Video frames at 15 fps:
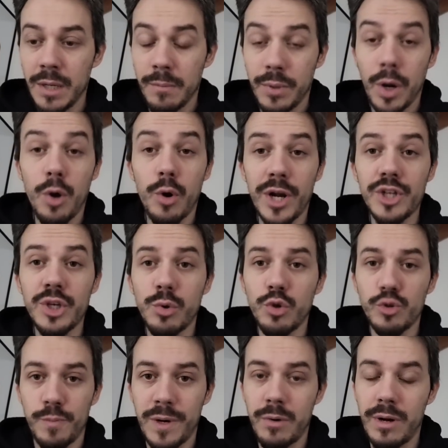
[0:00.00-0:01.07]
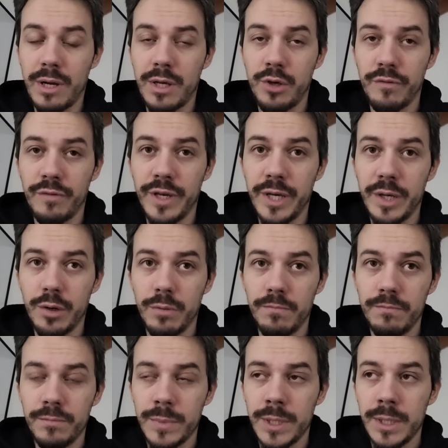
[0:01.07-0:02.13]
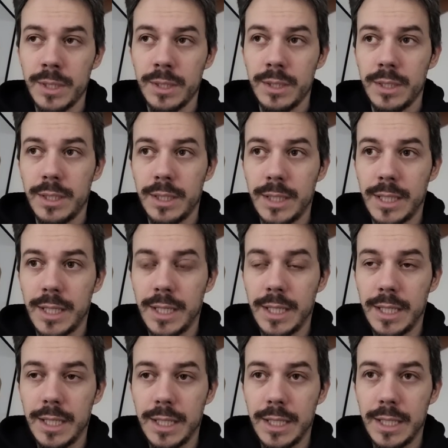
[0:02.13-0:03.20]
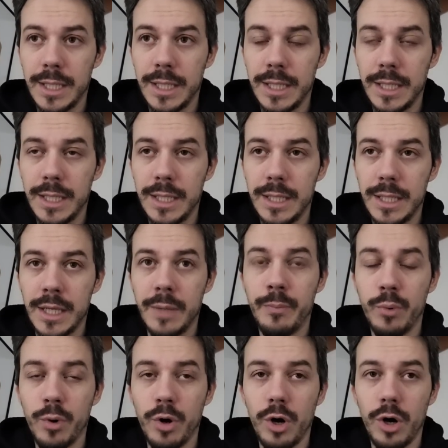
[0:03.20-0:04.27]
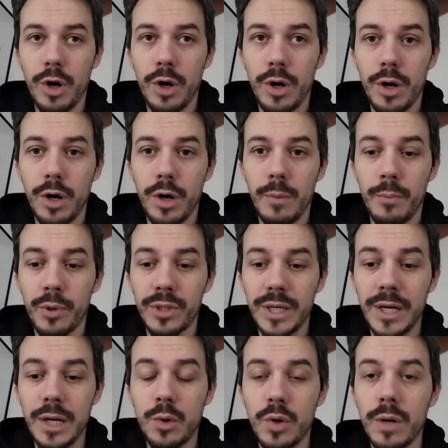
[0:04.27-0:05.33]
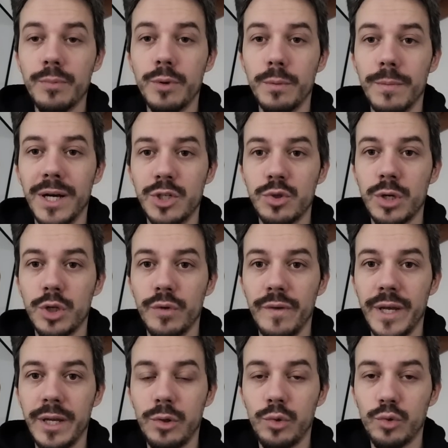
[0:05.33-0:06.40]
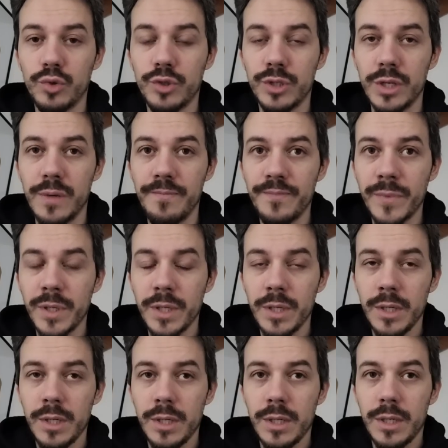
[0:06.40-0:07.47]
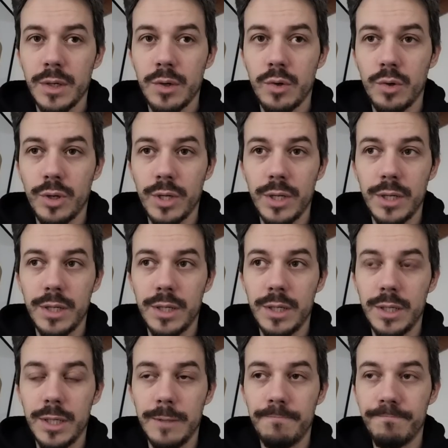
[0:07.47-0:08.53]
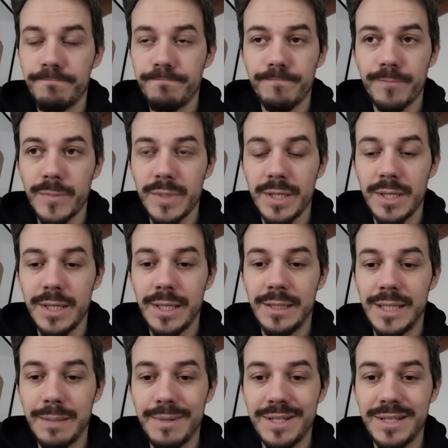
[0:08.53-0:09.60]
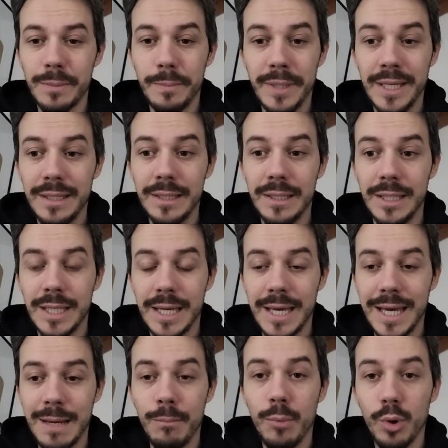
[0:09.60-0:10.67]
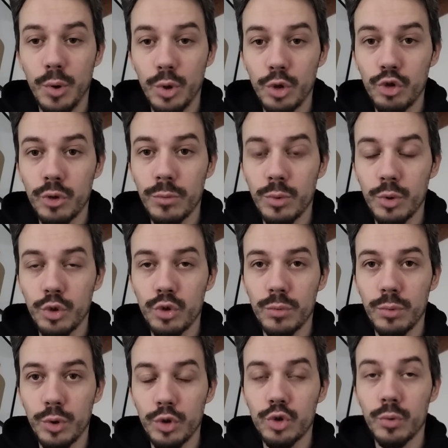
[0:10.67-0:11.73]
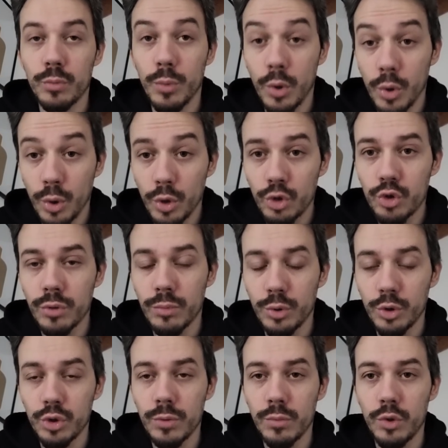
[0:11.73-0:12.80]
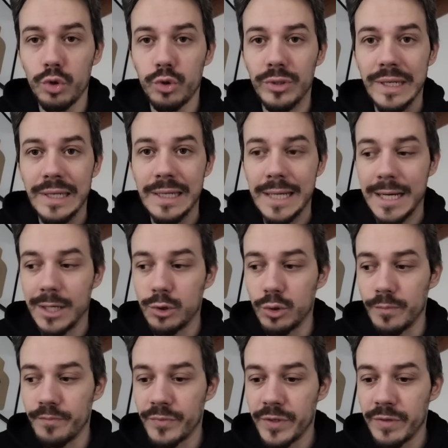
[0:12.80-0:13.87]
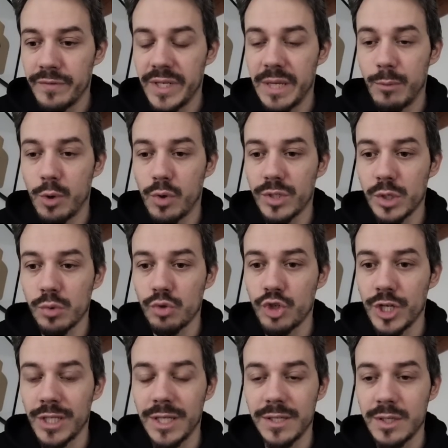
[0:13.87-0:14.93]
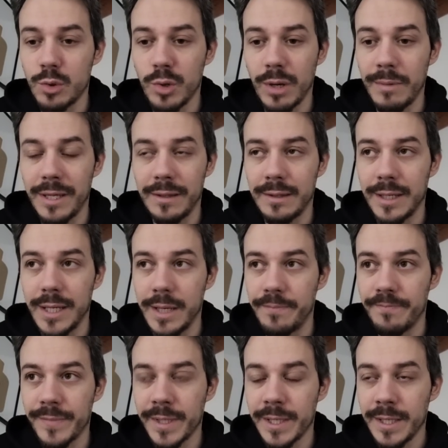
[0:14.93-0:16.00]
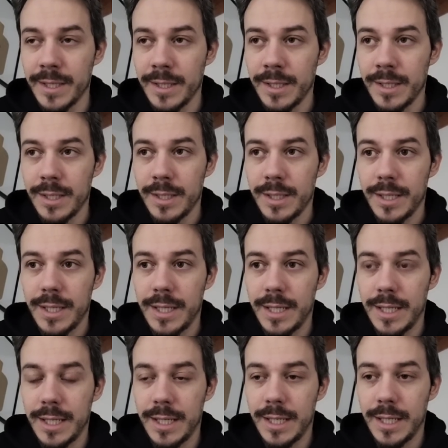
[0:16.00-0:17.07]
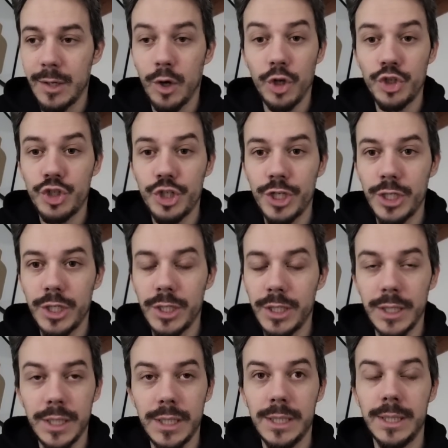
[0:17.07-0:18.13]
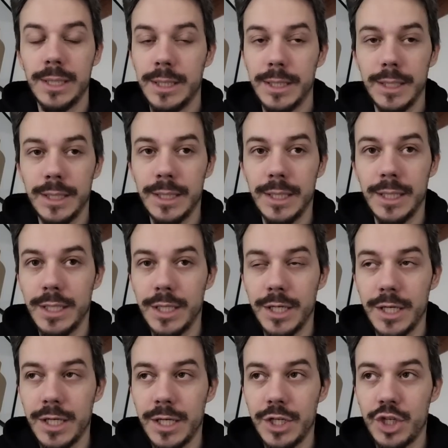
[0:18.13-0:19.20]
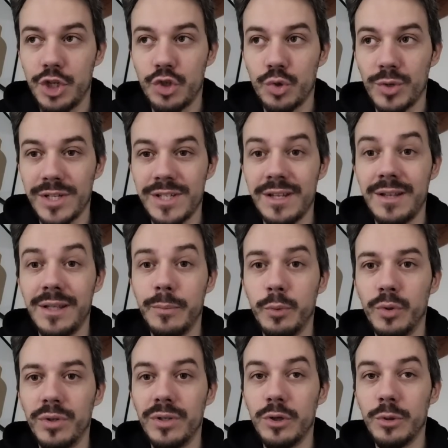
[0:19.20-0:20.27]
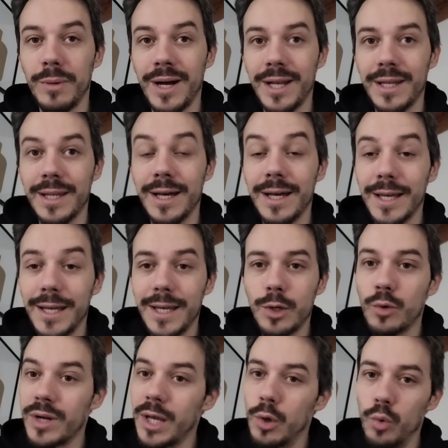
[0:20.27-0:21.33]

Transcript: però ora c'è uno spauracchio vero eh, che, che, può portare ancora più in basso la Juventus con eh, il tema stipendi che è molto molto molto molto molto molto delicato. Vediamo cosa succede, sicuramente eh, oggi ci sono una serie di punti di domanda e non è